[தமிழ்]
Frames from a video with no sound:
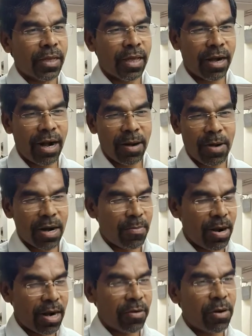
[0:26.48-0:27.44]
ஏராளமான
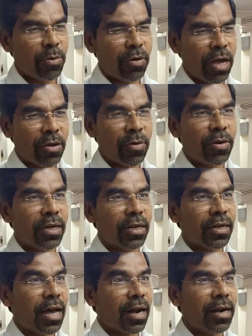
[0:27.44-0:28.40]
மாணவர்கள் உருவாகி
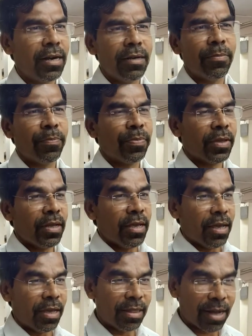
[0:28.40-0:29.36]
கொண்டிருக்கின்றார்கள்
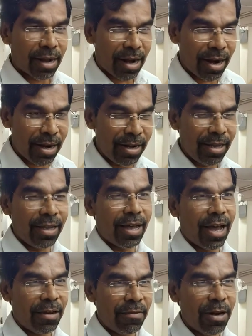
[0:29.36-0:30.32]
இந்த கணினி
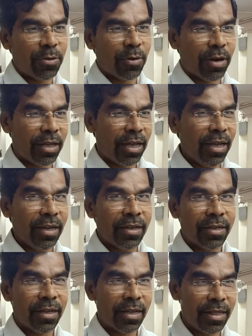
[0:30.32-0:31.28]
அறிவியல் துறையே
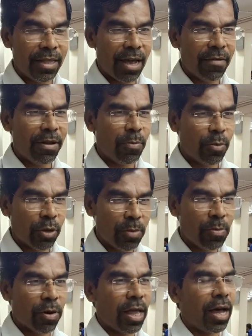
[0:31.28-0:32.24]
இந்தியாவில்
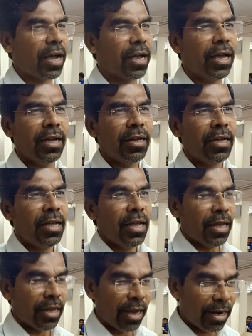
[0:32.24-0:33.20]
முதன் முறையாக
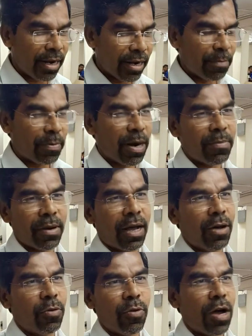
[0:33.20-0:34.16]
எய்டட்
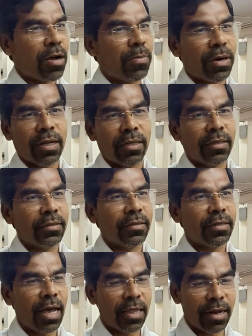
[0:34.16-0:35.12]
டிபார்ட்மெண்ட்டாக உருவாக்கப்பட்டது
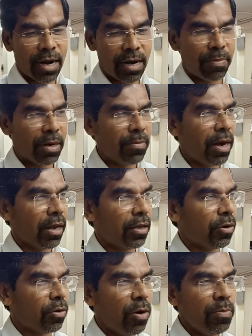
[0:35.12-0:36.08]
அதில் நாங்கள் பெருமை
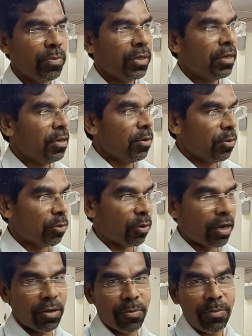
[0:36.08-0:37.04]
அடைகின்றோம்
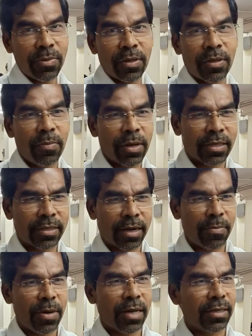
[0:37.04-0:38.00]
துறையும் மிக
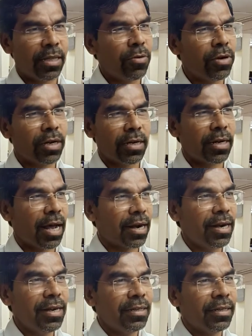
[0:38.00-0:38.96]
சிறப்பாக செய்து கொண்டிருக்கின்றார்கள்